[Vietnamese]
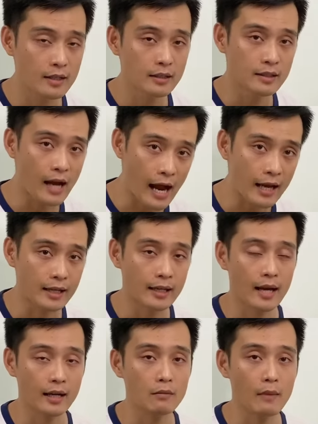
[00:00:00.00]
thứ hai là
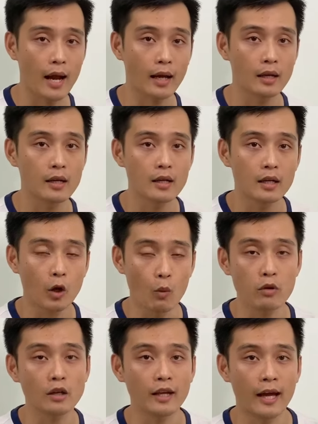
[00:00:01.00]
các bạn cũng
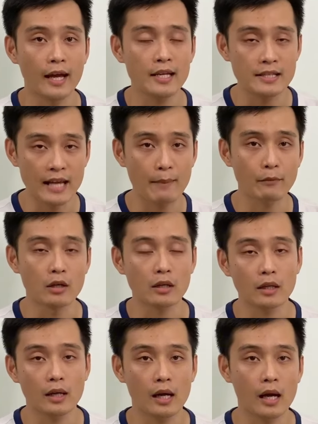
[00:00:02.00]
có thể xem được
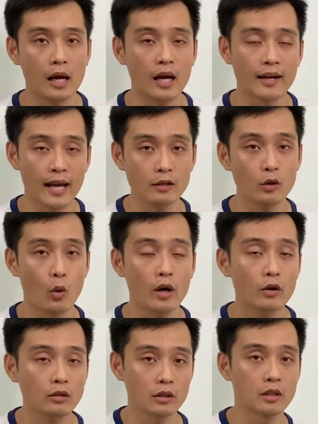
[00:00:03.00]
à, hình ảnh của cái
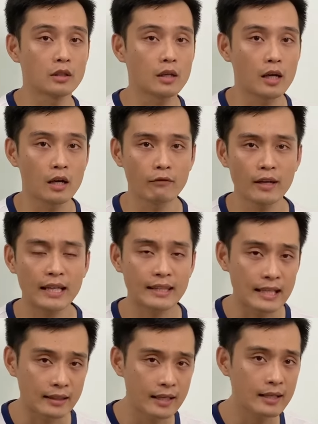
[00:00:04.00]
đối tượng à, với cái chi
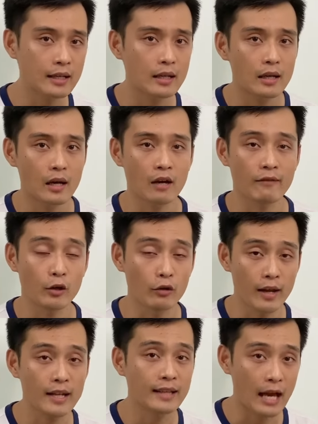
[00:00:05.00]
tiết à, và độ
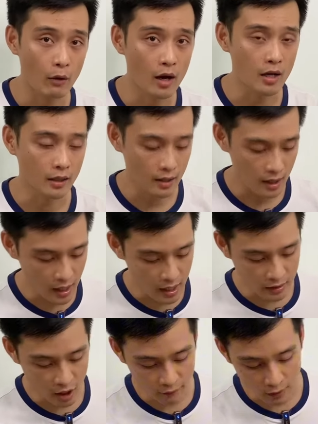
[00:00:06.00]
nét cao hơn à,
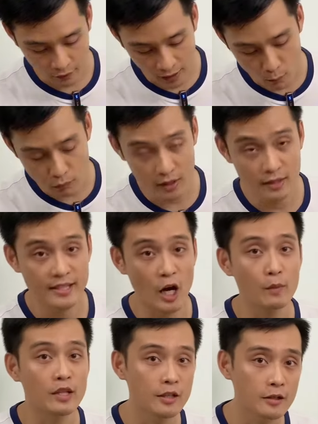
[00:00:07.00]
nhờ vào cái ống kính 6
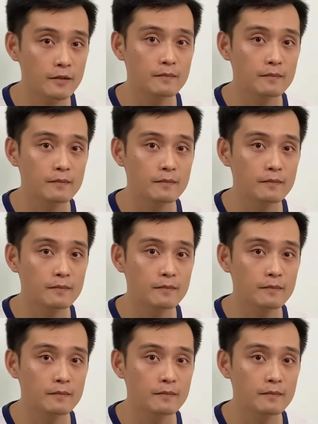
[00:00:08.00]
bên dưới